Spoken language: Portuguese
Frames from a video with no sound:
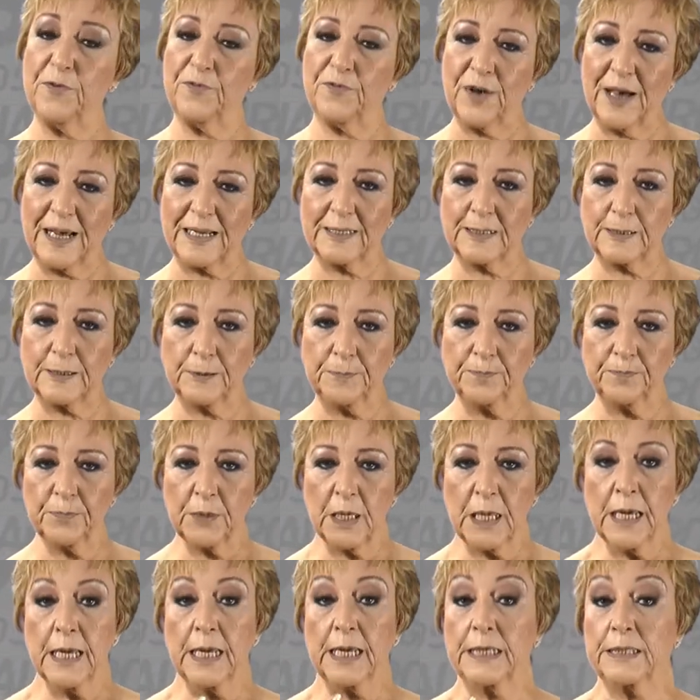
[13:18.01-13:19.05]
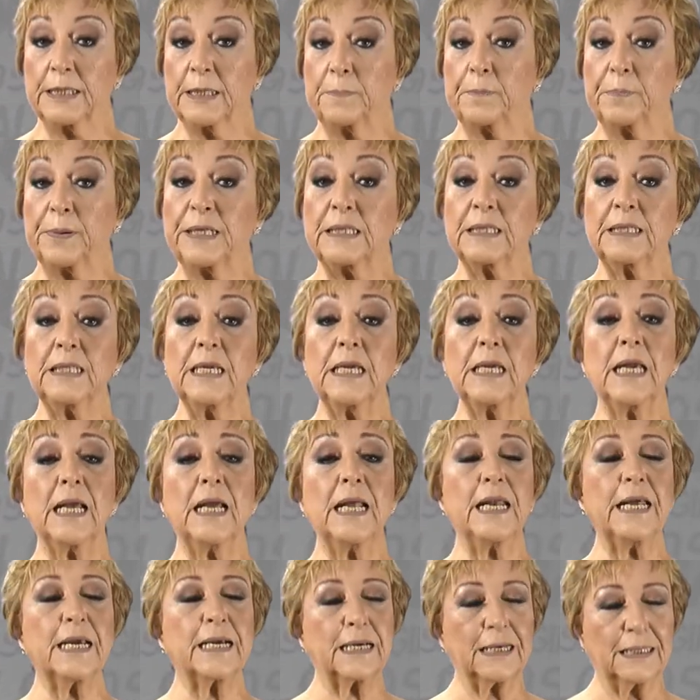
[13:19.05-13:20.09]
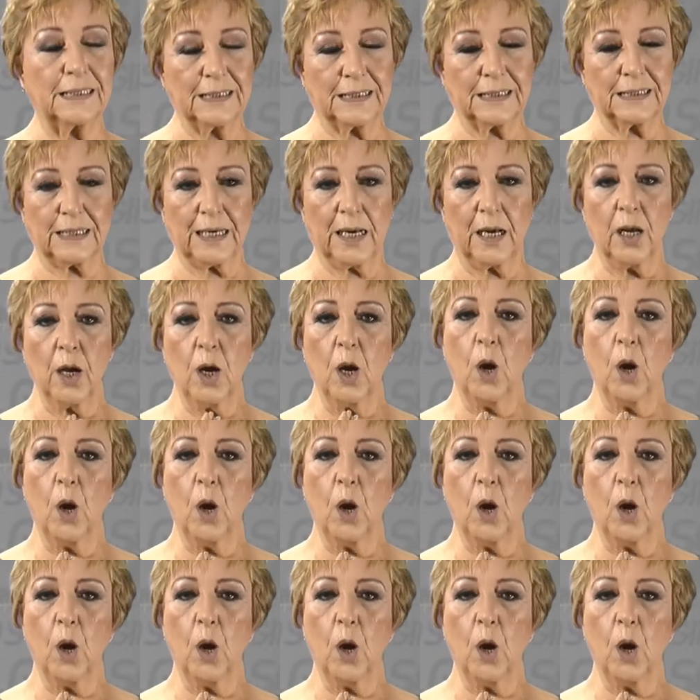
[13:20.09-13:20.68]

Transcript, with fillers: veste e de petit elegância,